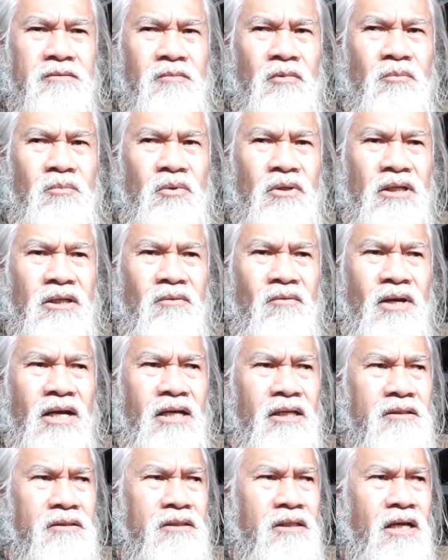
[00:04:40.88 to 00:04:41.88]
ผมก็เลยว่า
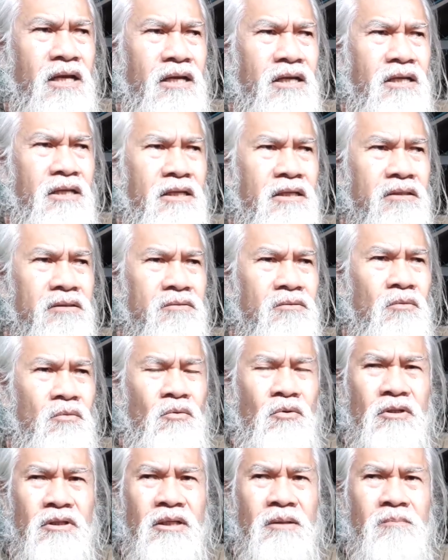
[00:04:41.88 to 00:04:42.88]
ถ้าทุกค
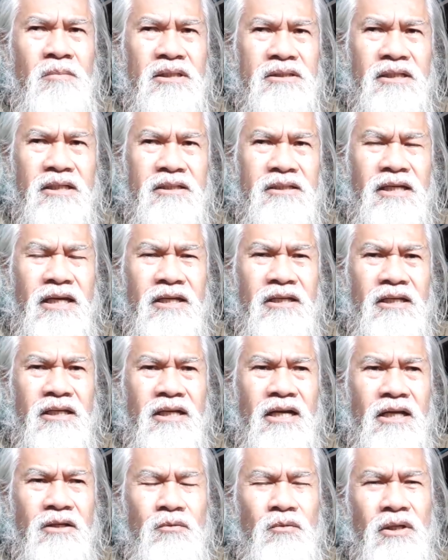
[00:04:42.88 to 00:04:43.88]
นนะมาใส่ใจใน
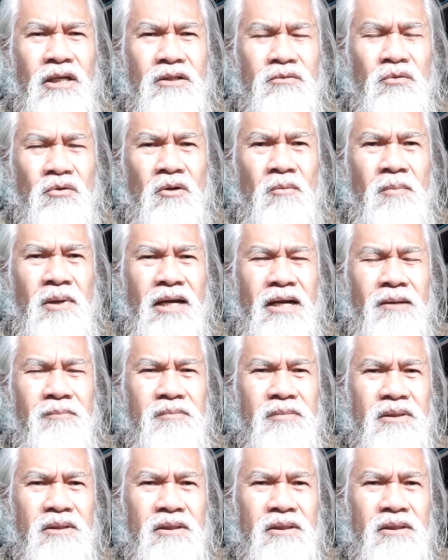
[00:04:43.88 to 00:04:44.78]
การดูแลสุขภาพ